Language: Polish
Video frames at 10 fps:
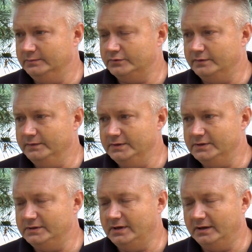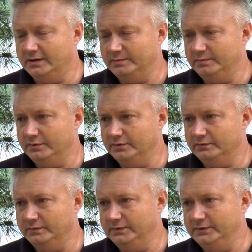Muszą wiedzieć, jakie ryby
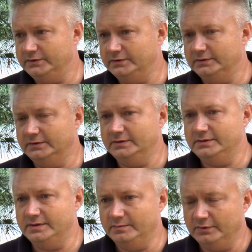mogą łowić, gdzie